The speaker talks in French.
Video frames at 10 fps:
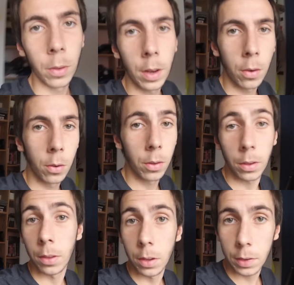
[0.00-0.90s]
On jeudi
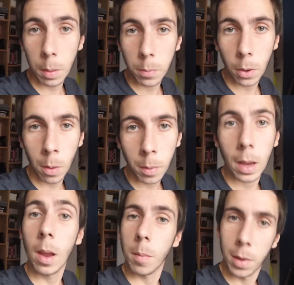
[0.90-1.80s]
10 septembre
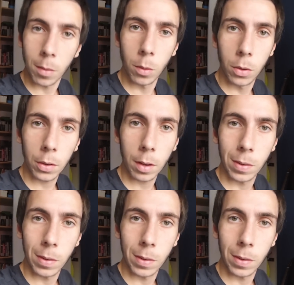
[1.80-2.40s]
et bienvenue sur cette